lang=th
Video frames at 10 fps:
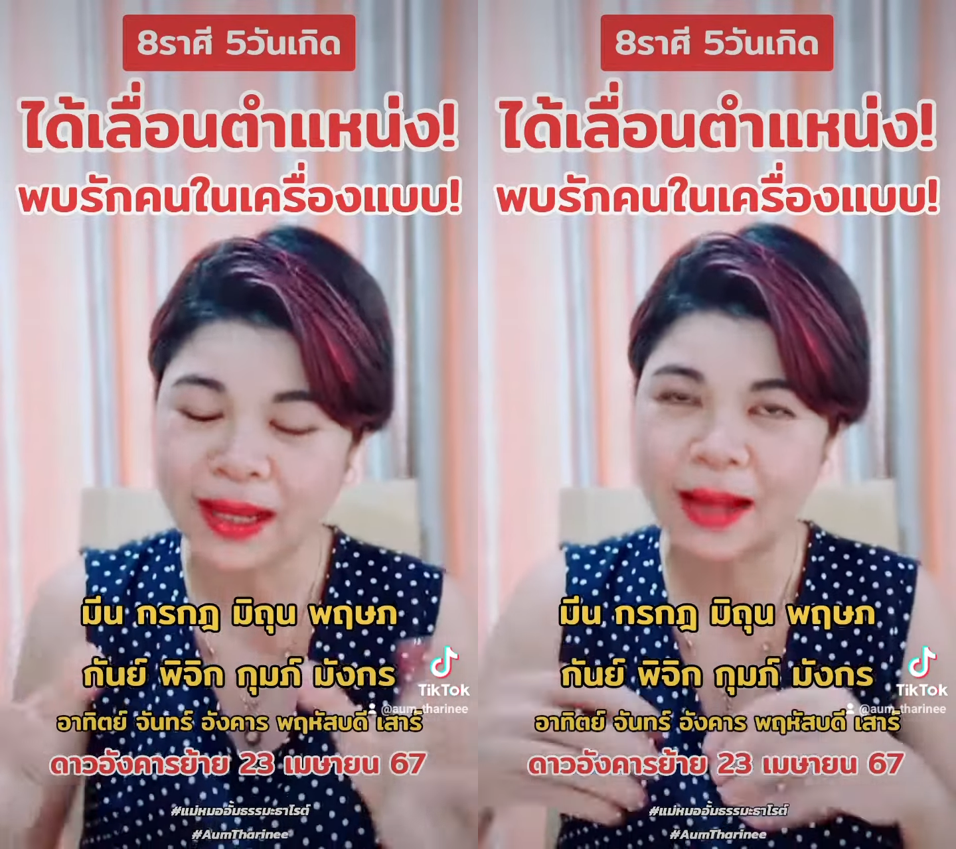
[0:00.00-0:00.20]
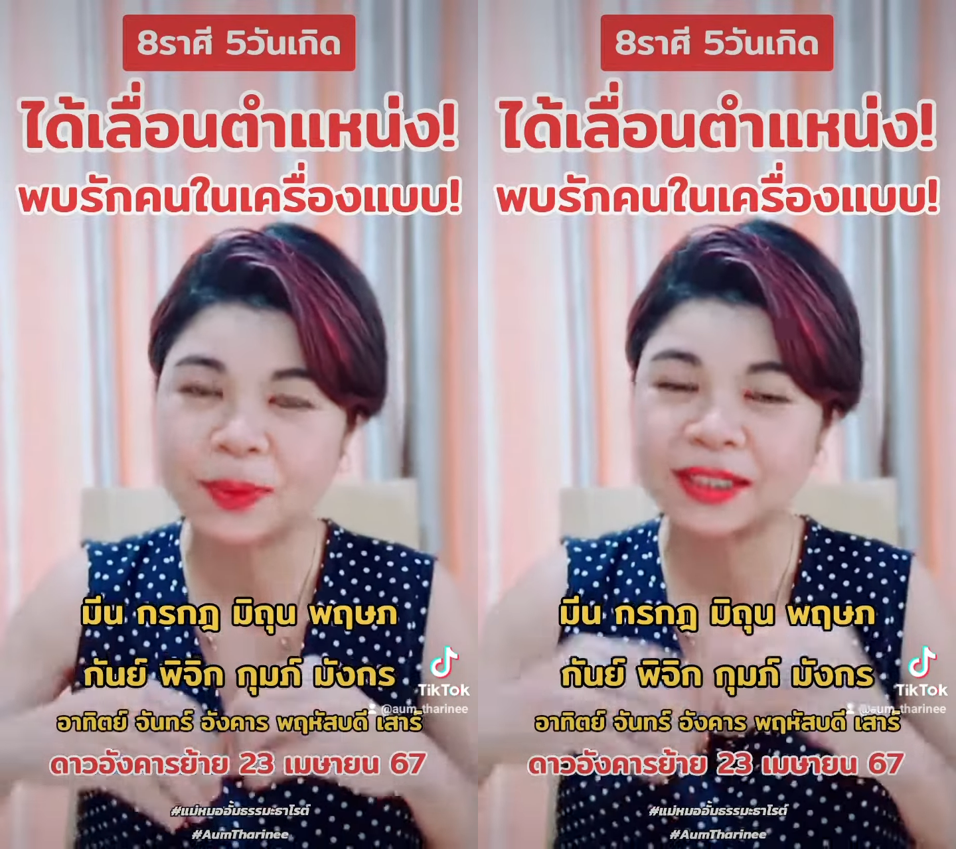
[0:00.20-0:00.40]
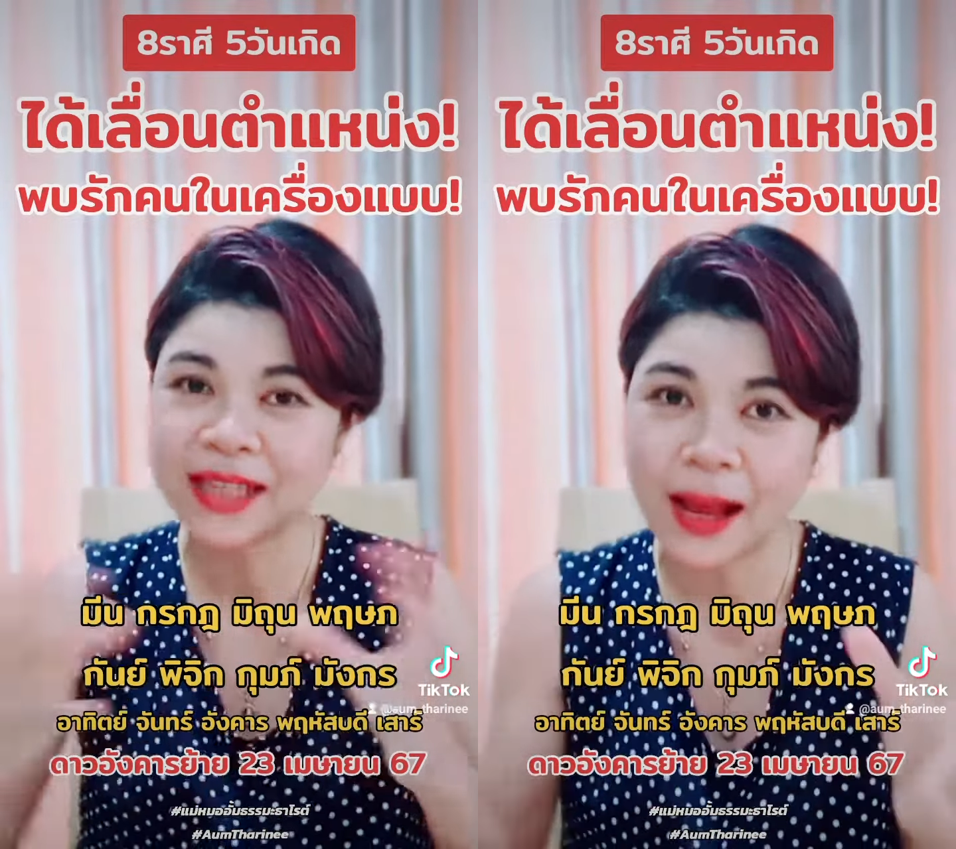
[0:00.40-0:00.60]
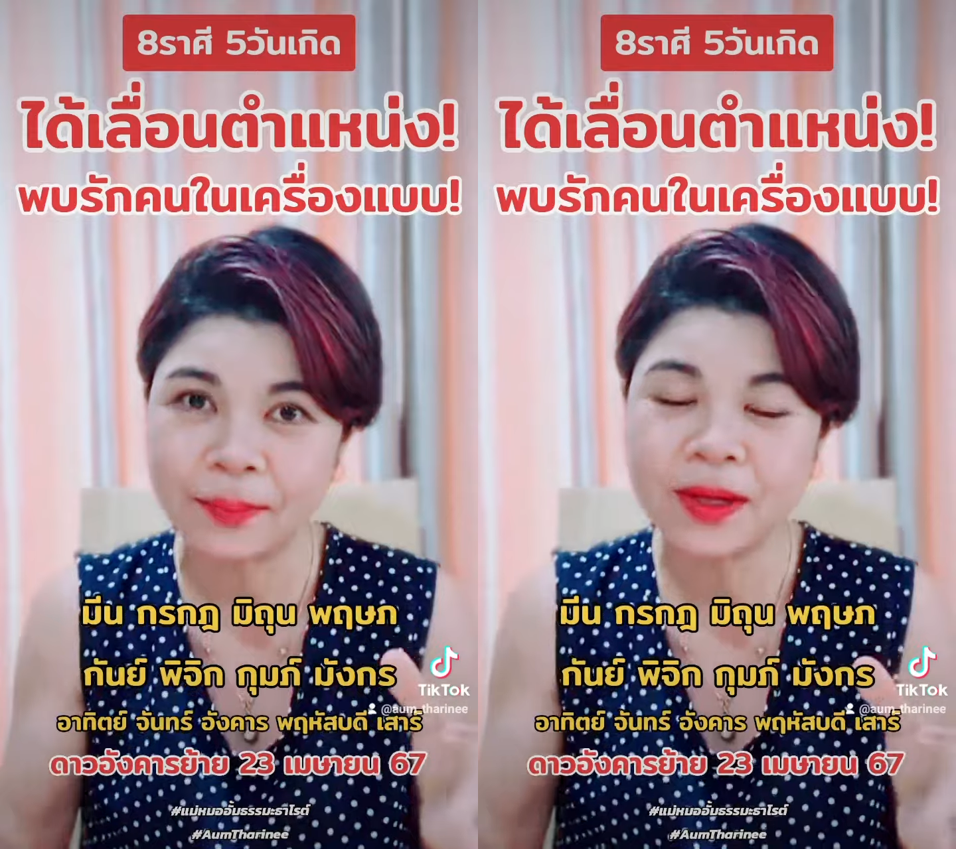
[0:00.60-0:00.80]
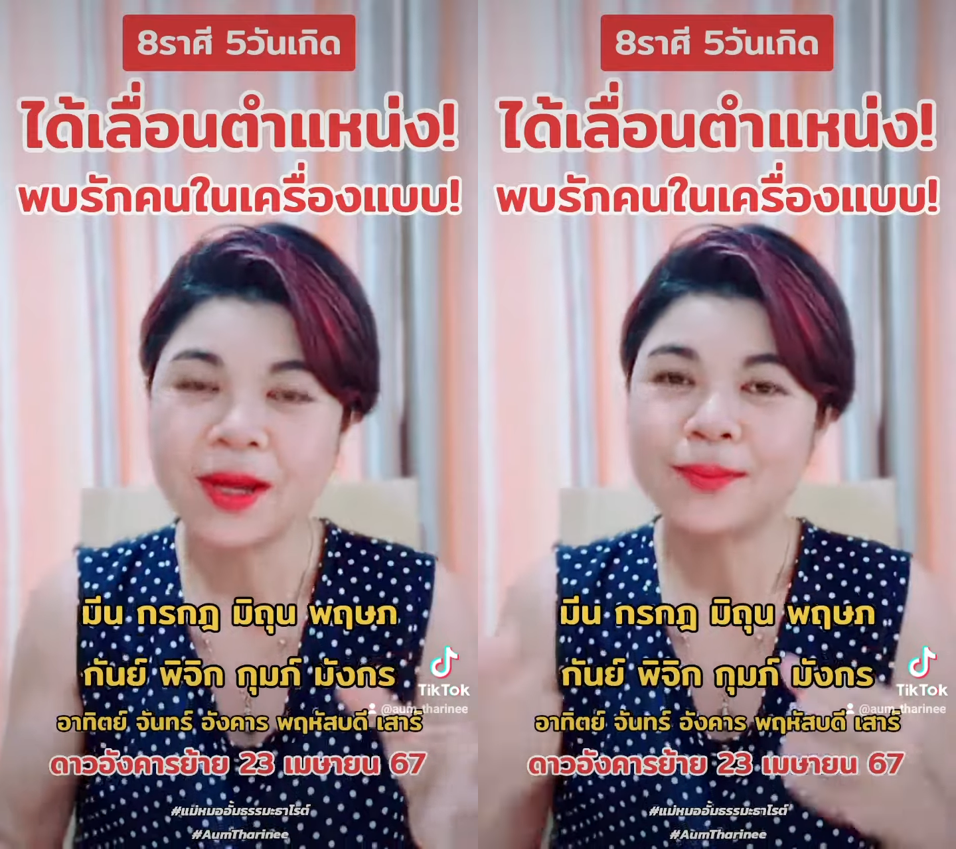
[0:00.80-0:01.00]
งานประ
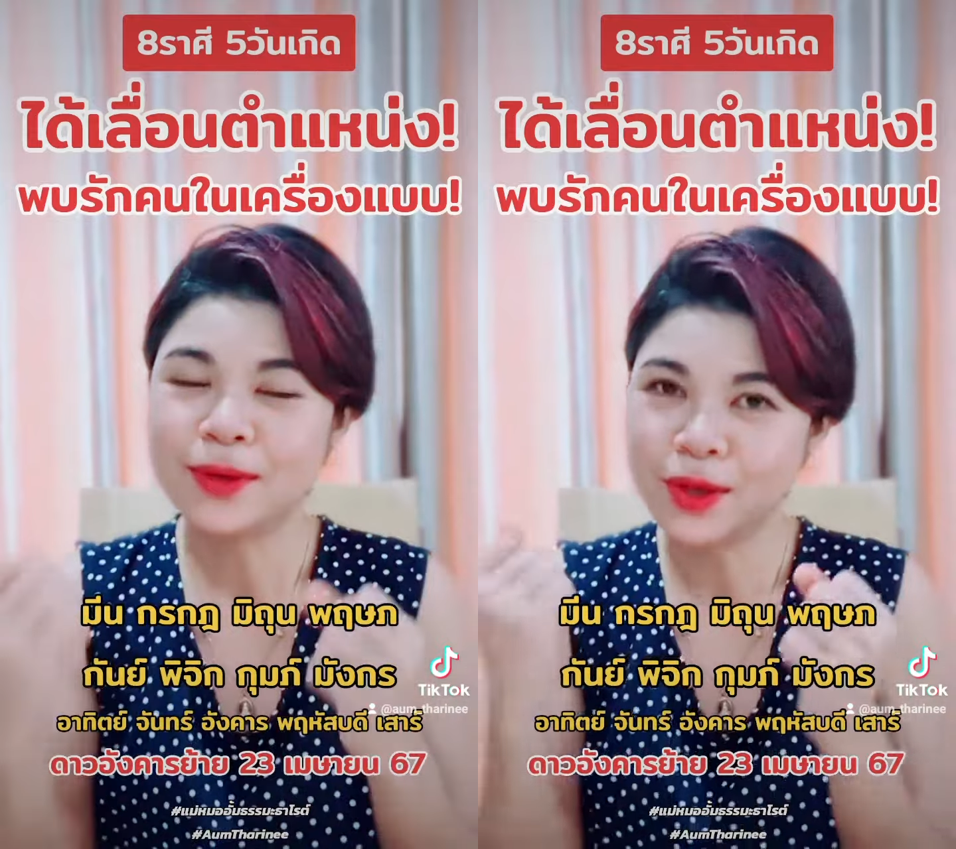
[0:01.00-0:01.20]
จำ